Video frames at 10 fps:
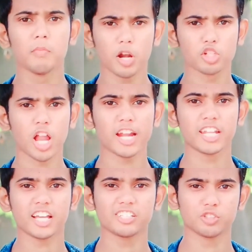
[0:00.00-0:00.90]
মানুষ
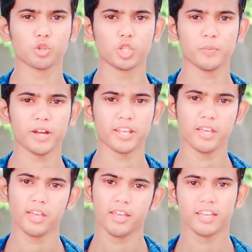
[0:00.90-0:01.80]
লাঠির আঘাত সইতে
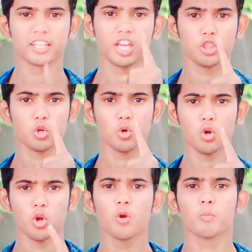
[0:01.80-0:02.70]
পারে কিন্তু
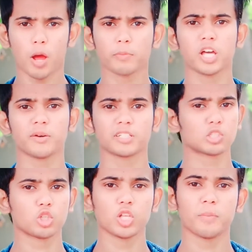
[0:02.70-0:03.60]
কথার
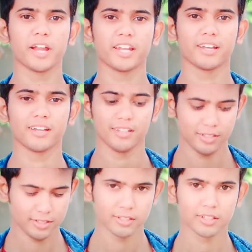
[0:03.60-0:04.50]
আঘাত সইতে পারে না
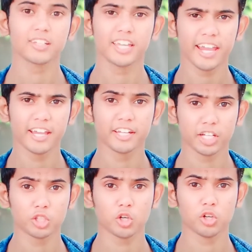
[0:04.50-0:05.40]
কি
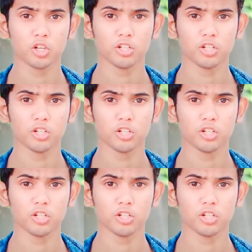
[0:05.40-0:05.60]
ঠিক তো